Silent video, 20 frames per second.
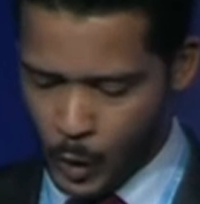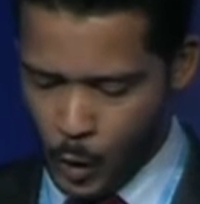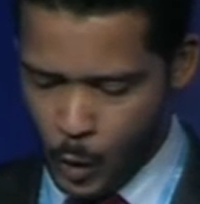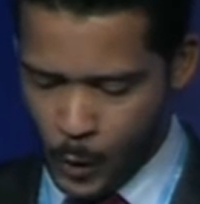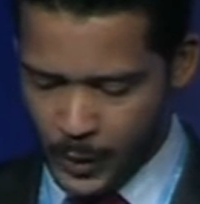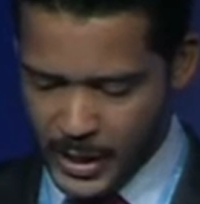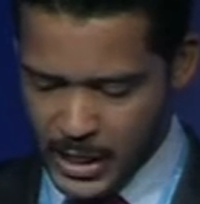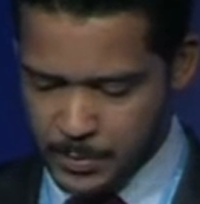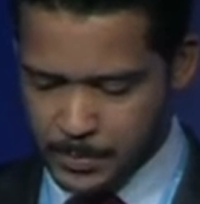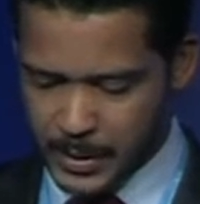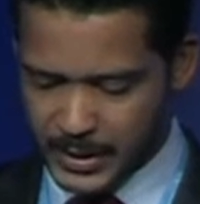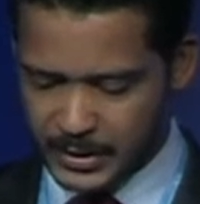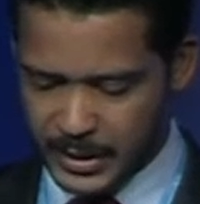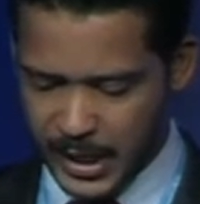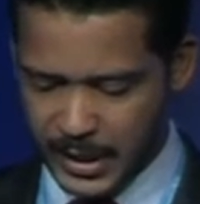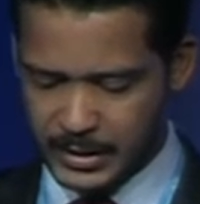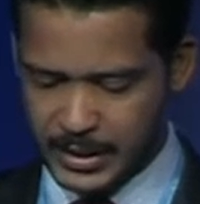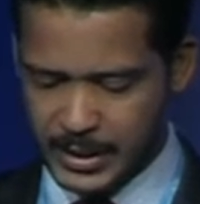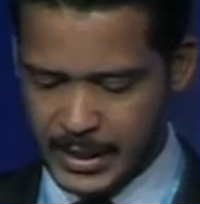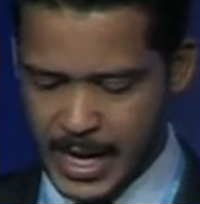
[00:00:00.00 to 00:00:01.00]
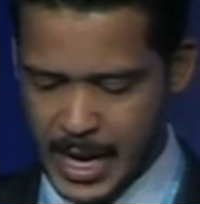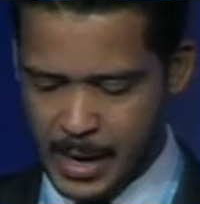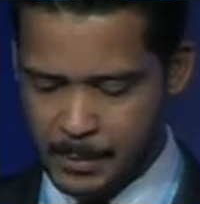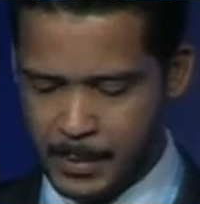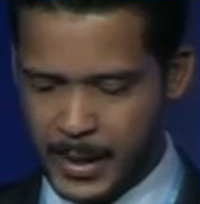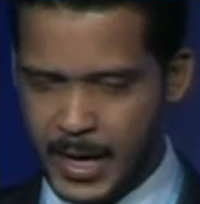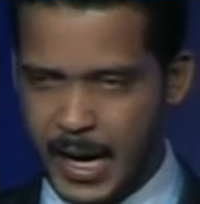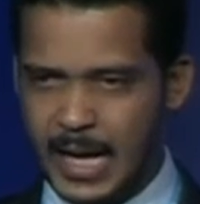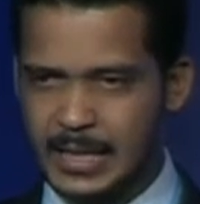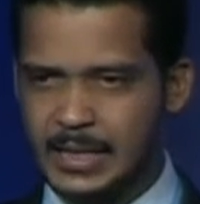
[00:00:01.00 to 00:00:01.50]
ونسبة تغطية
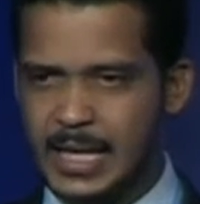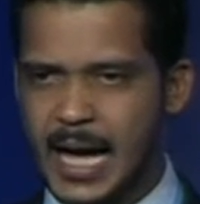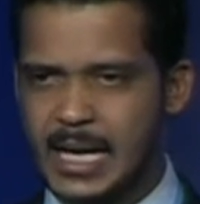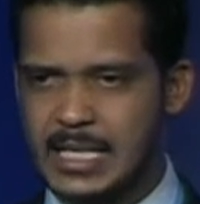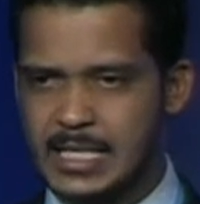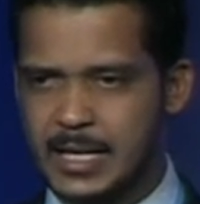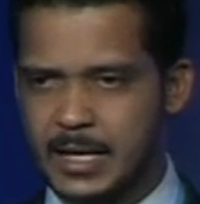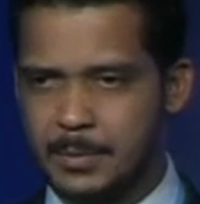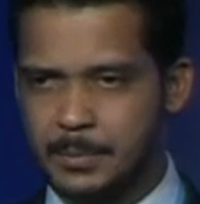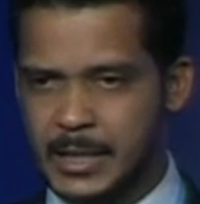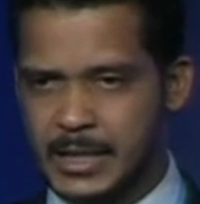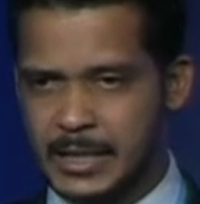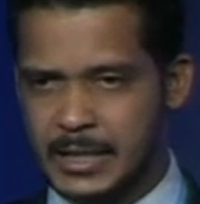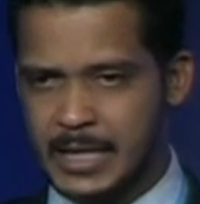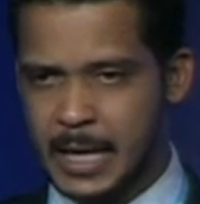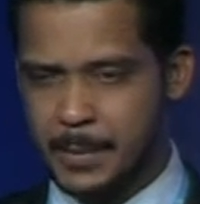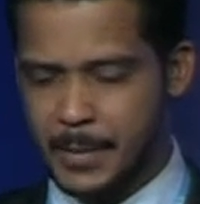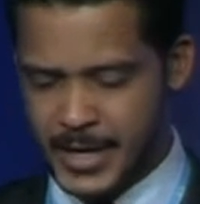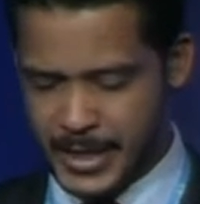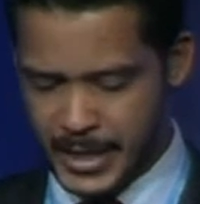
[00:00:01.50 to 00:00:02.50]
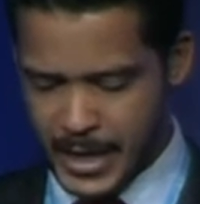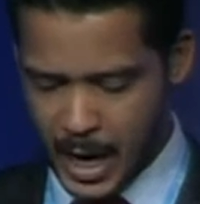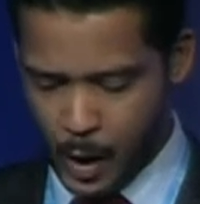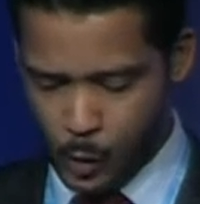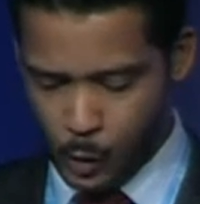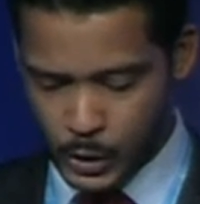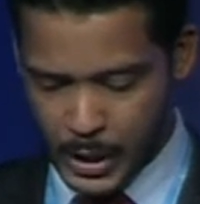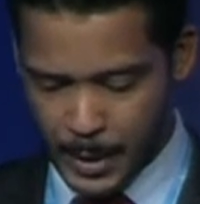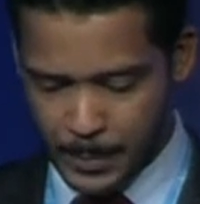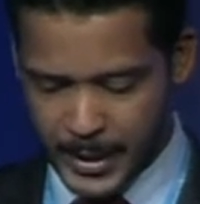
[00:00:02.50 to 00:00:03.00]
بلغت أكثر من
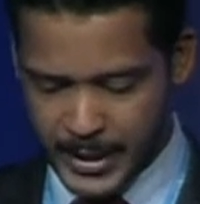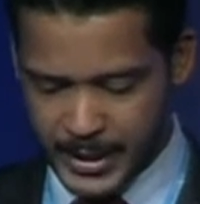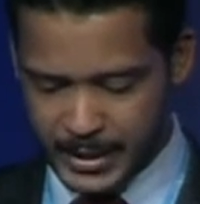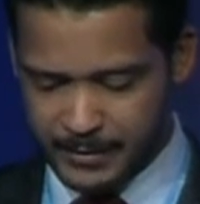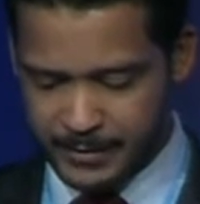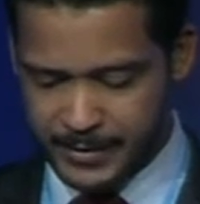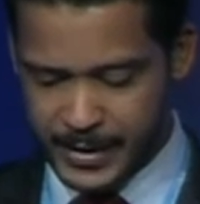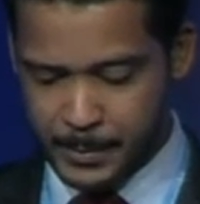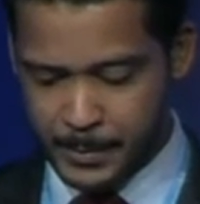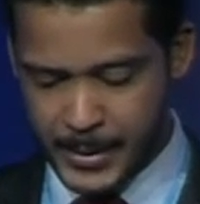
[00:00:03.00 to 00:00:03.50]
88%